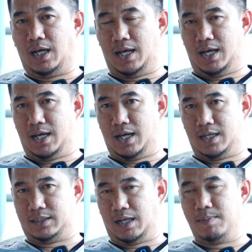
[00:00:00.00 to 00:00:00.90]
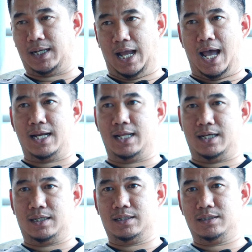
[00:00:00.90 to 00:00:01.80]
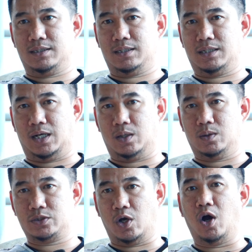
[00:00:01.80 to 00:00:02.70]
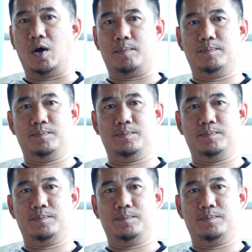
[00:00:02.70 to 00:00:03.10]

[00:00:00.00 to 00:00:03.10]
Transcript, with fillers: อกรรมการเนี่ยเขาชอบ